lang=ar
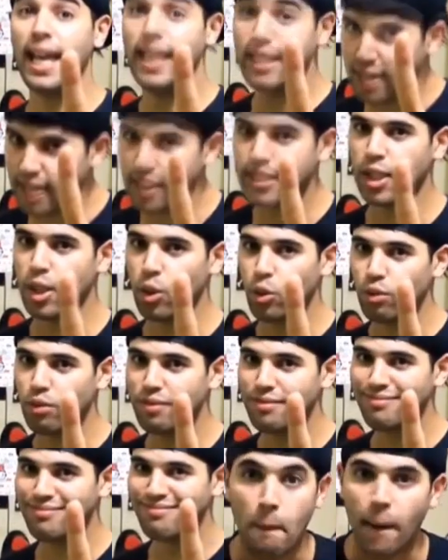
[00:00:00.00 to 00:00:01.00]
بصح
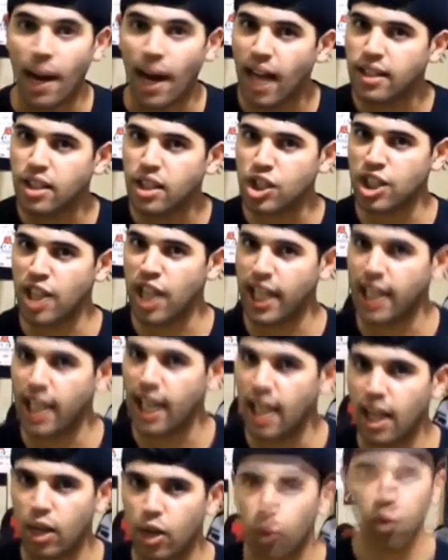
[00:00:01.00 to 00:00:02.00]
انتظروا ما
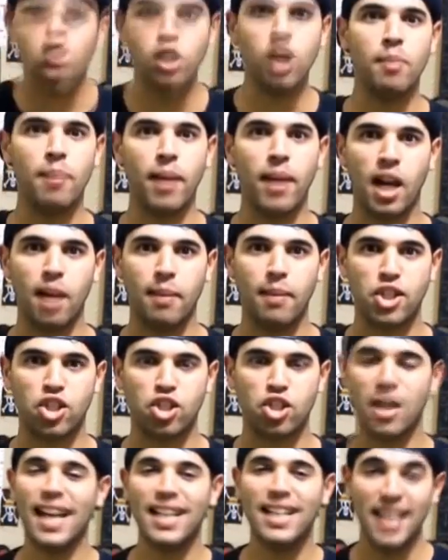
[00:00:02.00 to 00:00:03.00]
غاديش نحكي على كل
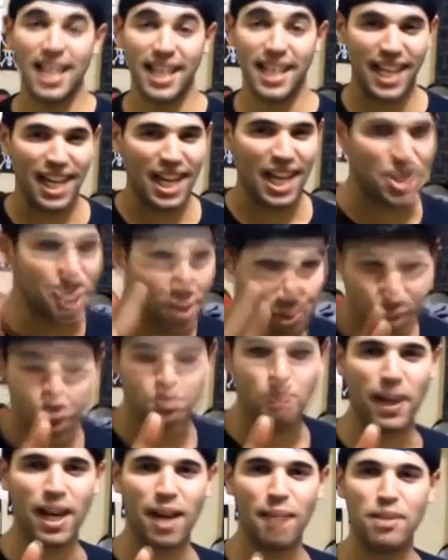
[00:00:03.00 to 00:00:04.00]
البرامج غادي نحكي
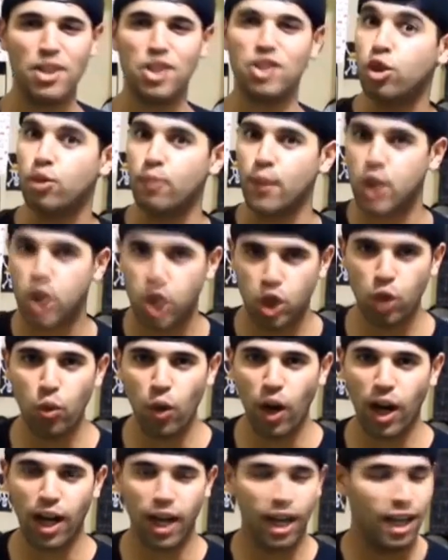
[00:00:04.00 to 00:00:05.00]
على زوج برامج كنت
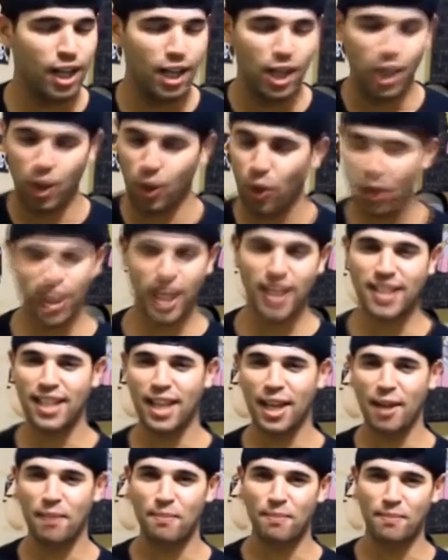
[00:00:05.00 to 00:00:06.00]
متشوق
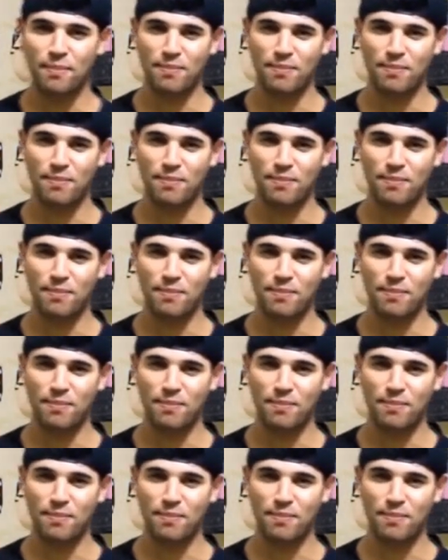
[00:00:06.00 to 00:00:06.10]
وليد عبد